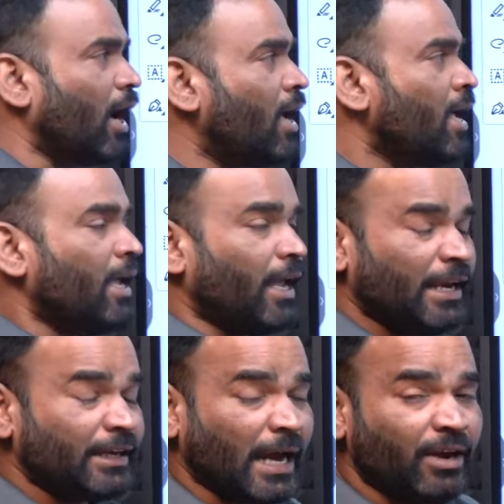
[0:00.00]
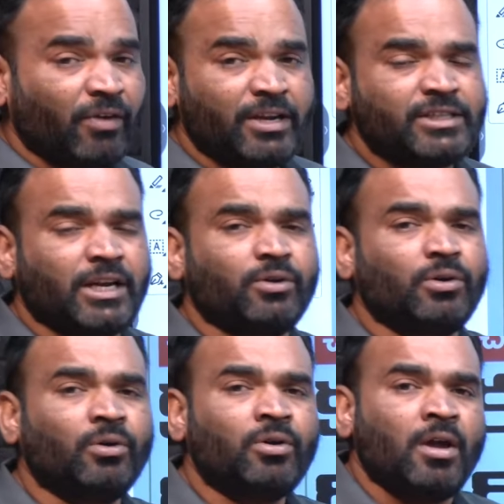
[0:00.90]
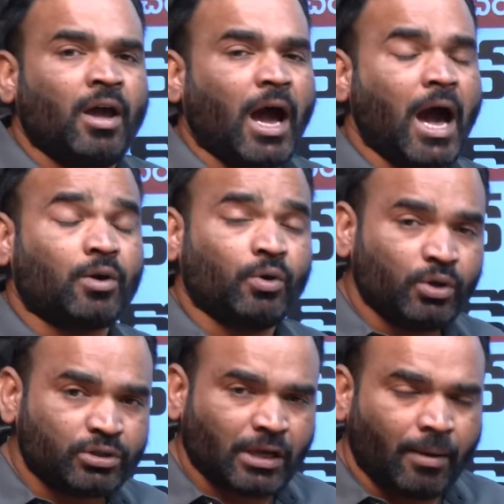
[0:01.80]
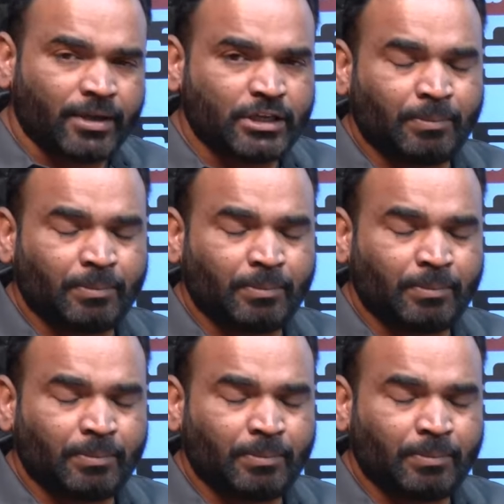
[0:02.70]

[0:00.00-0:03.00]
కూడా ఎన్ కన్వెన్షన్ను కూలుస్తామని